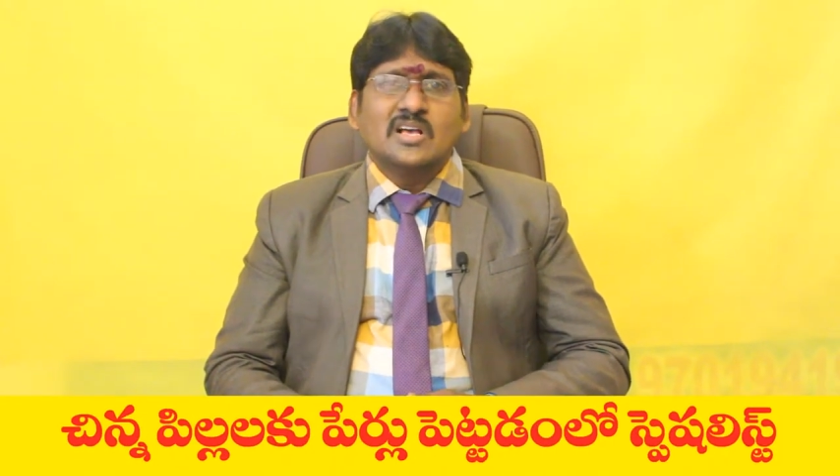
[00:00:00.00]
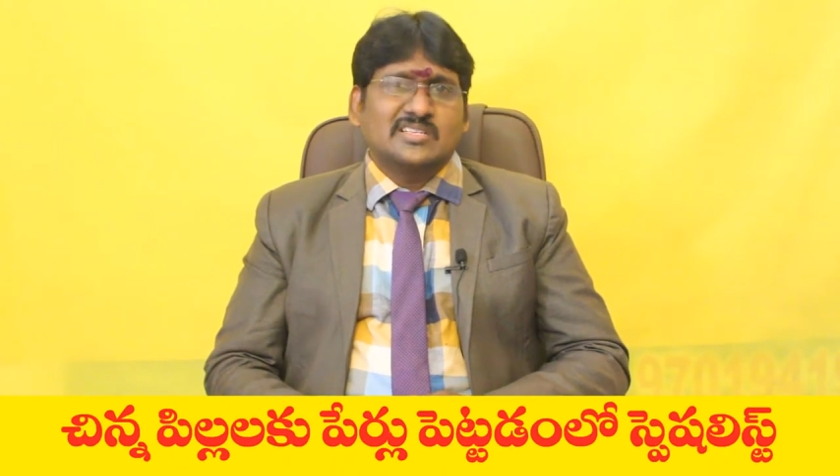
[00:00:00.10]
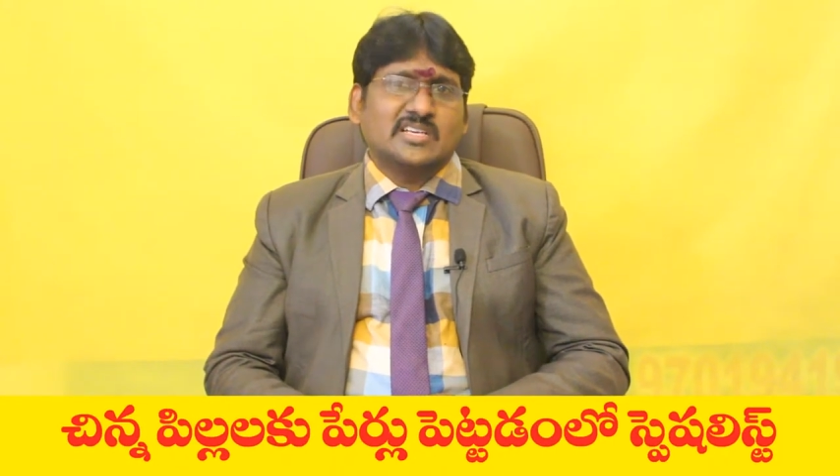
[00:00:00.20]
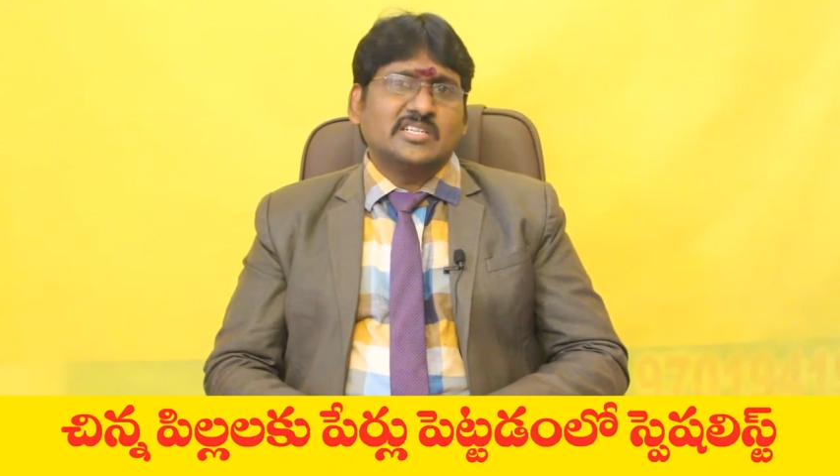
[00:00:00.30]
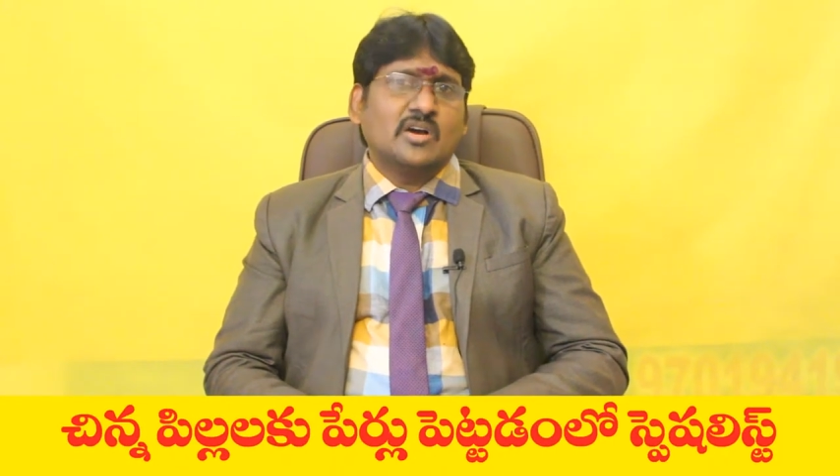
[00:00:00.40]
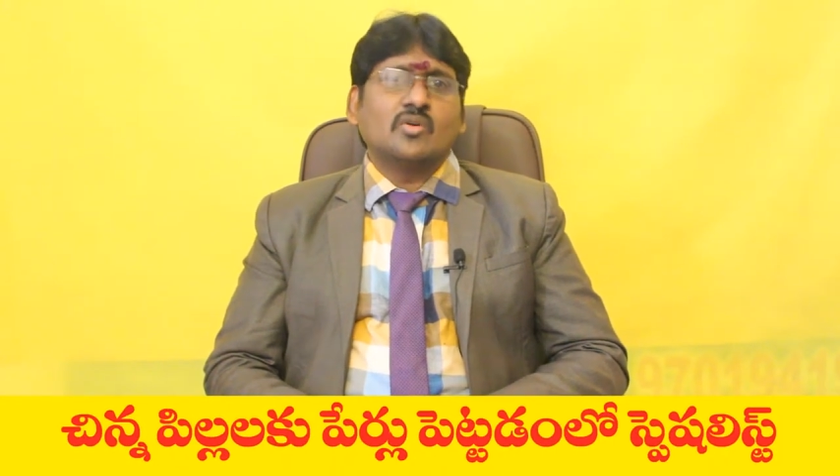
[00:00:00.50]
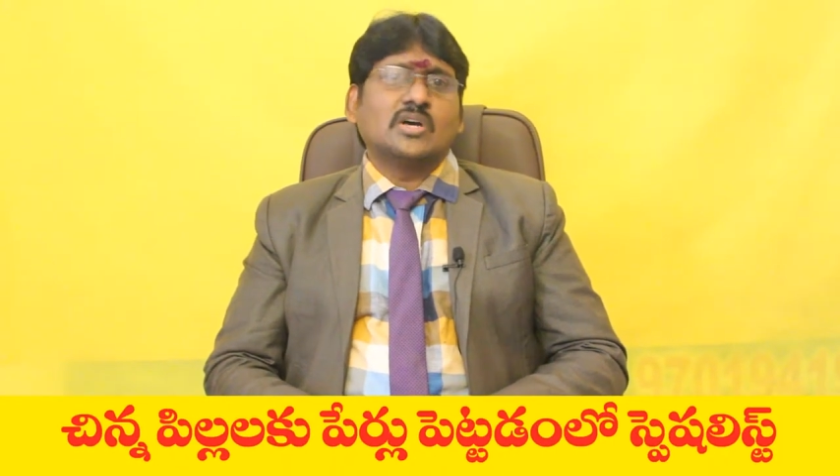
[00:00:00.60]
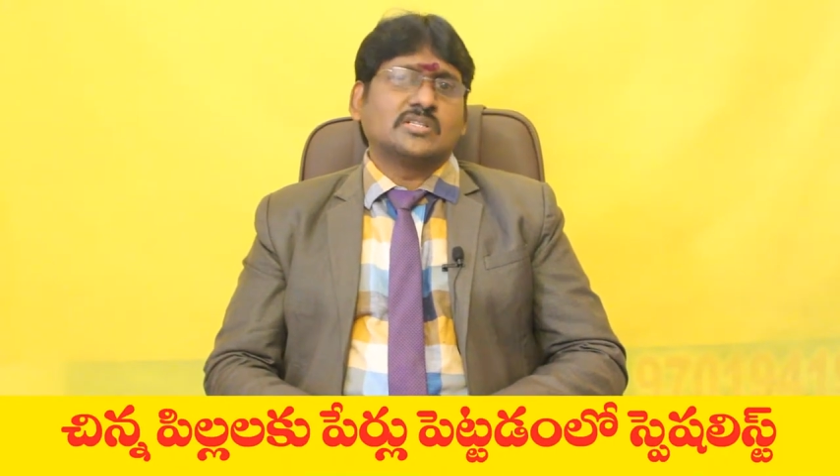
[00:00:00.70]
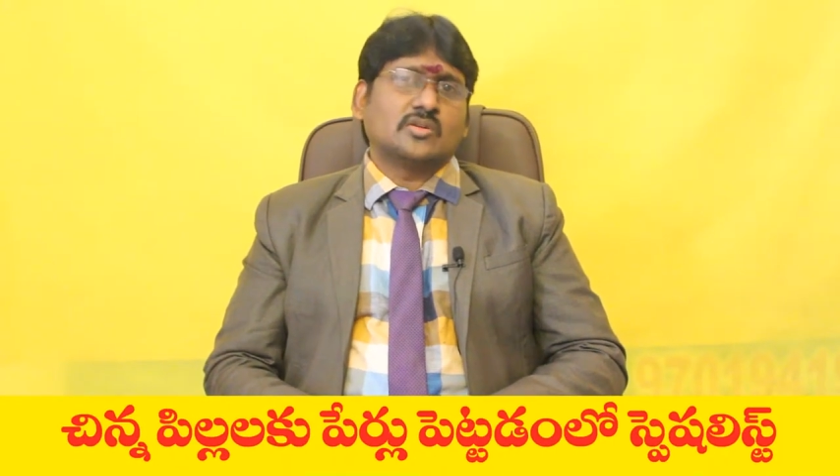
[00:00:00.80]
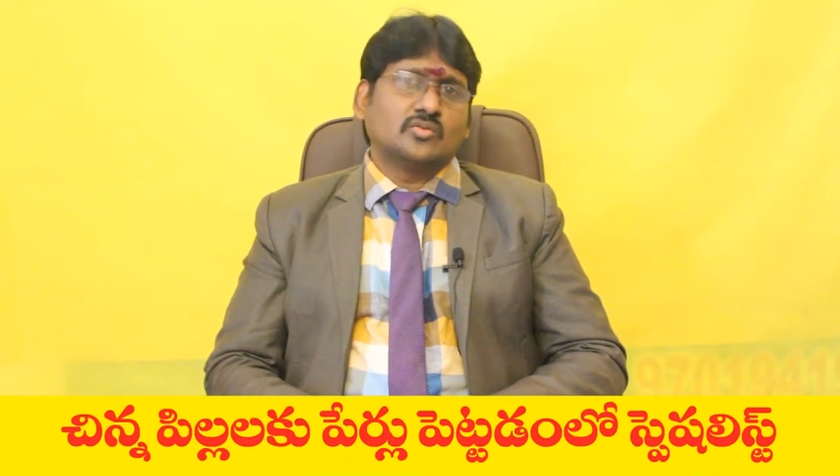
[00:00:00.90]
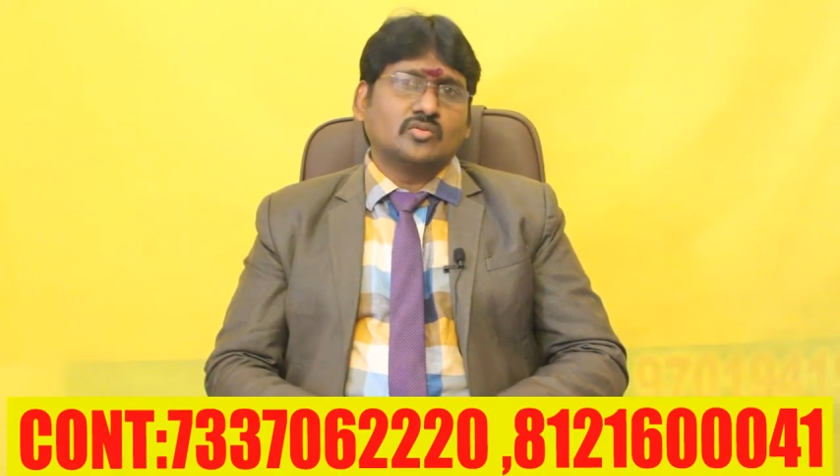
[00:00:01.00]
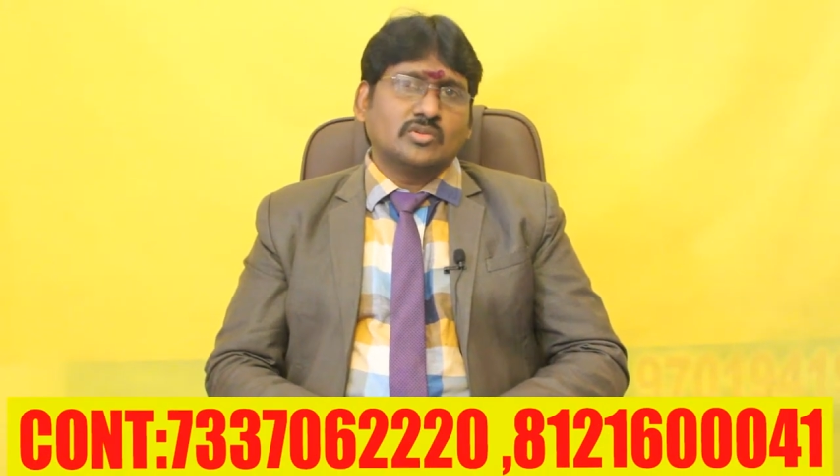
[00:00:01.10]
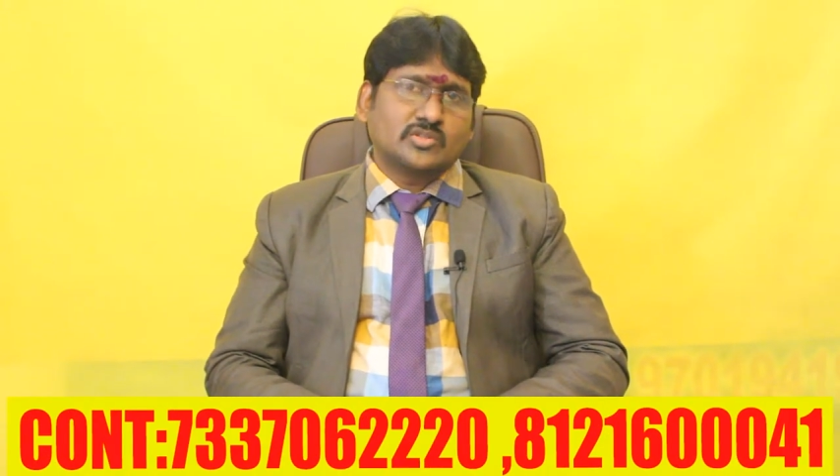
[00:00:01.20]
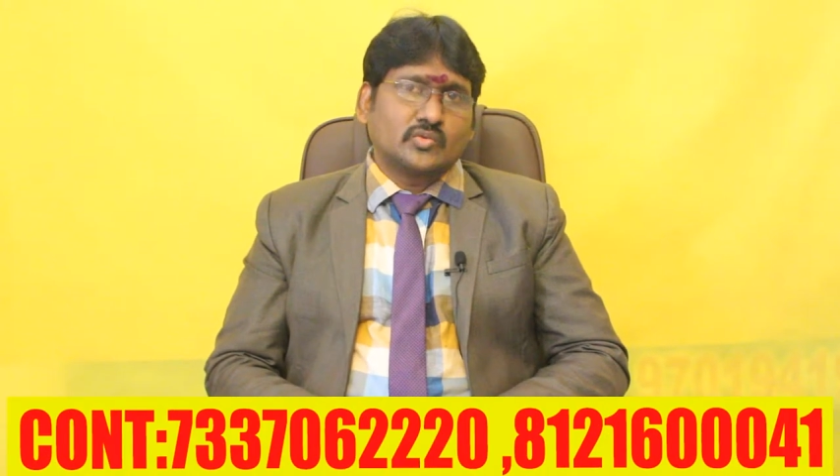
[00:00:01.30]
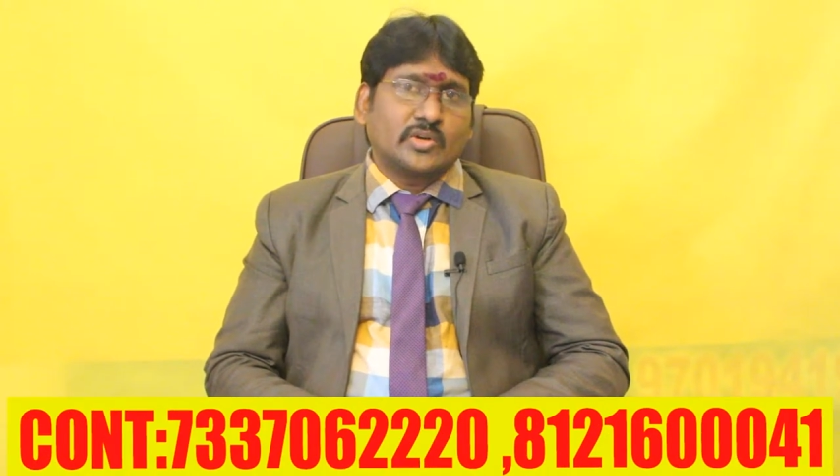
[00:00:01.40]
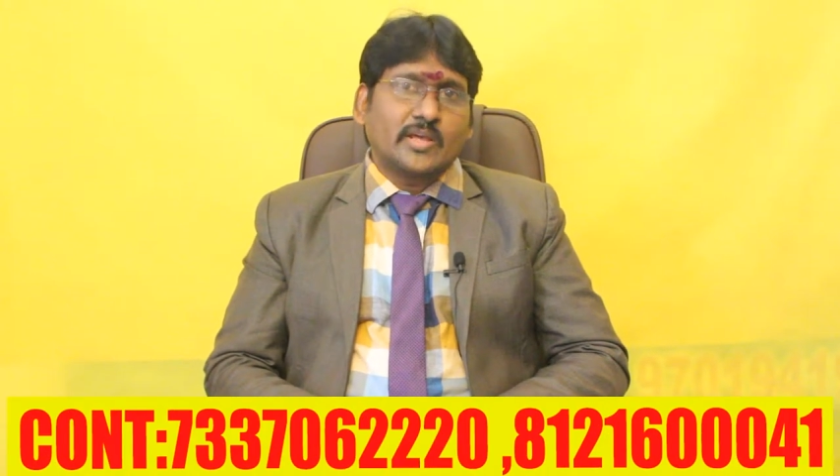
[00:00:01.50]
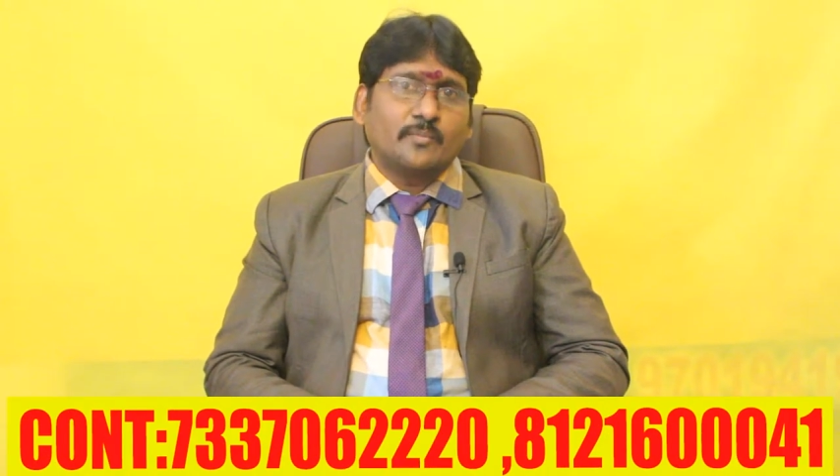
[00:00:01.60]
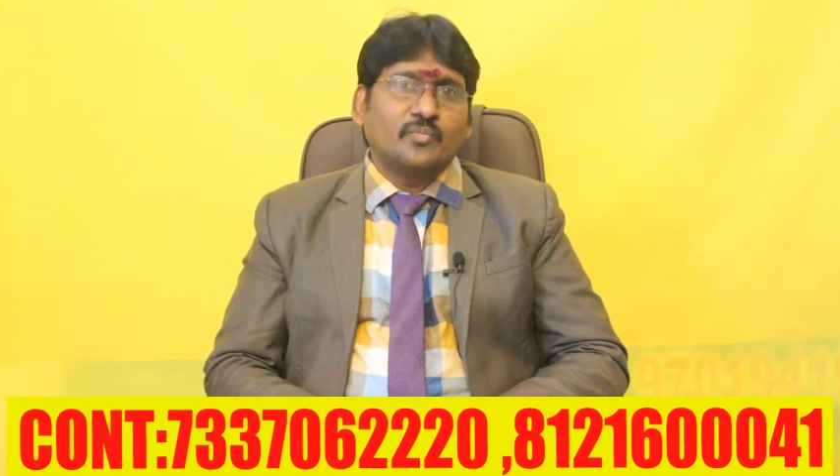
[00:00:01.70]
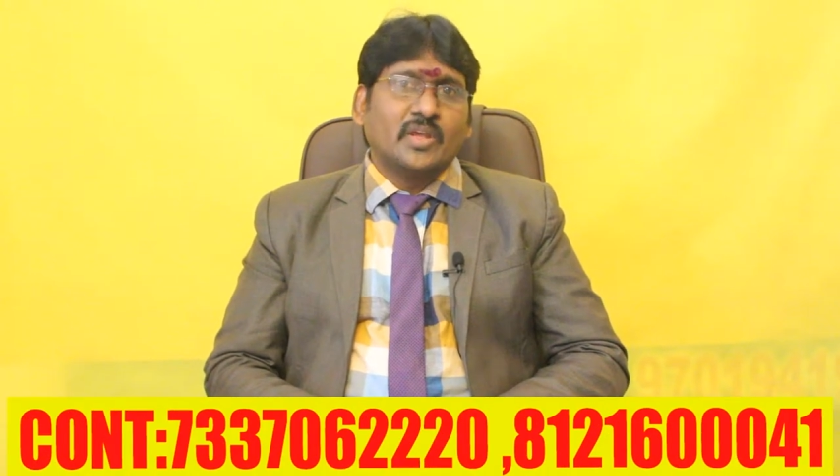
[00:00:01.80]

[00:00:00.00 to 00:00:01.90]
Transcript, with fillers: సజావుగా జరుగుతూ వస్తుంటాయి